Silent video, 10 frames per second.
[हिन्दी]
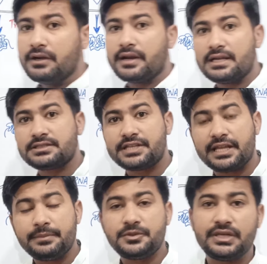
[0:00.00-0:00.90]

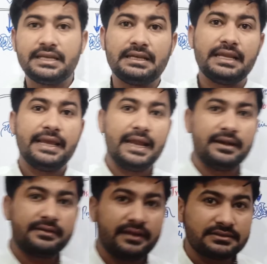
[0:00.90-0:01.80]
ट्रांसक्रिप्शन
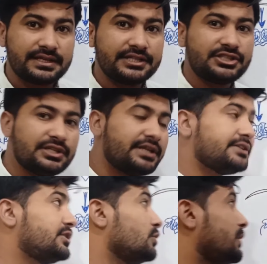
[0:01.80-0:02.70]
एंड ट्रांसलेशन
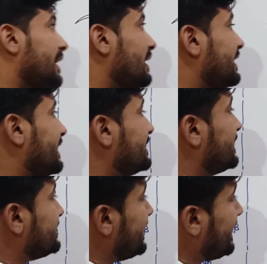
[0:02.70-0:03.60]
के थ्रू क्या किया
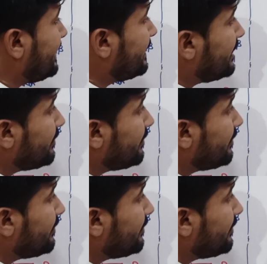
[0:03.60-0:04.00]
जाता है